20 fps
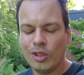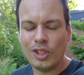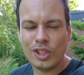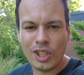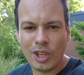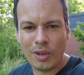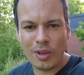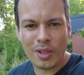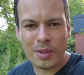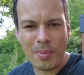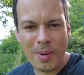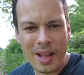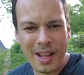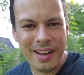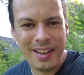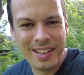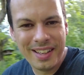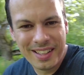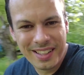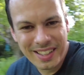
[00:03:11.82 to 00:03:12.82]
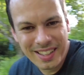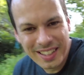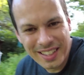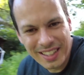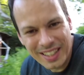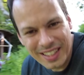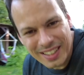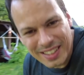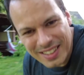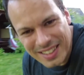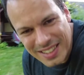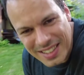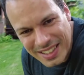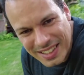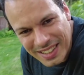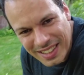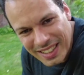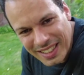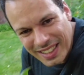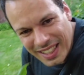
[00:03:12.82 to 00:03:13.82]
Und schaut euch mal an,
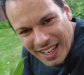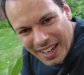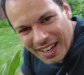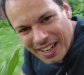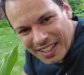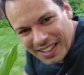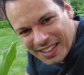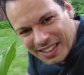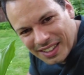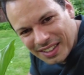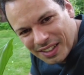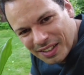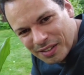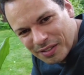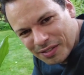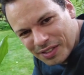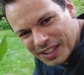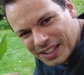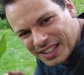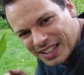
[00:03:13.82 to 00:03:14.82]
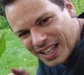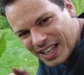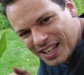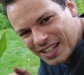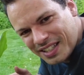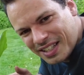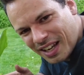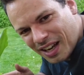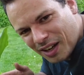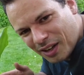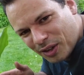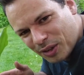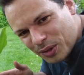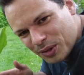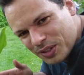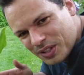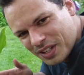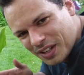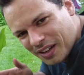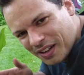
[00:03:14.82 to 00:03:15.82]
die Kanna hier wird jeden Tag
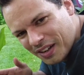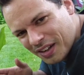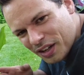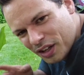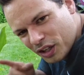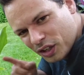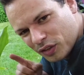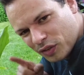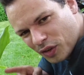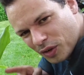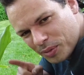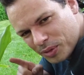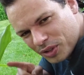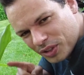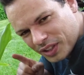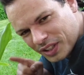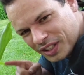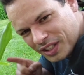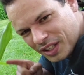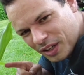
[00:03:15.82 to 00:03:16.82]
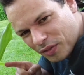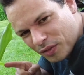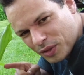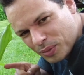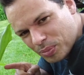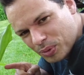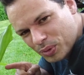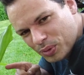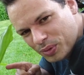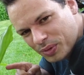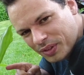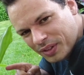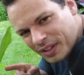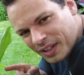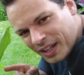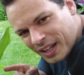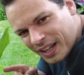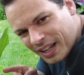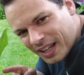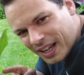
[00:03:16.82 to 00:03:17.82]
größer. Ich freue mich schon richtig auf die Blüten.
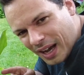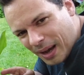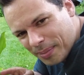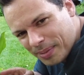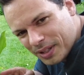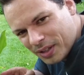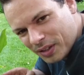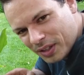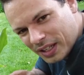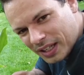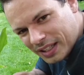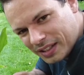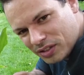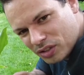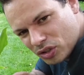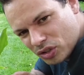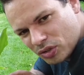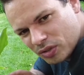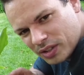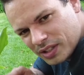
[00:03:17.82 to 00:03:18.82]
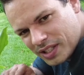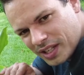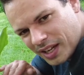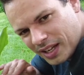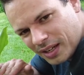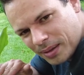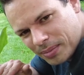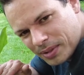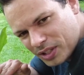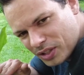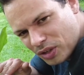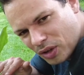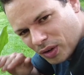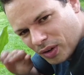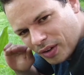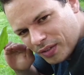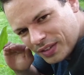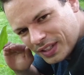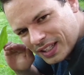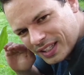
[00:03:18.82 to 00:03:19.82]
Habe ich euch ja letztens schon gezeigt, aber die ist
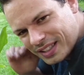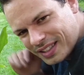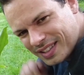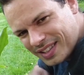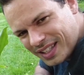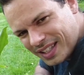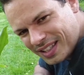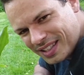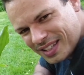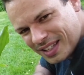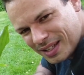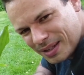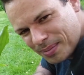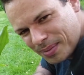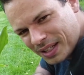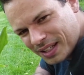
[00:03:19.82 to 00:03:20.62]
locker wieder 10 cm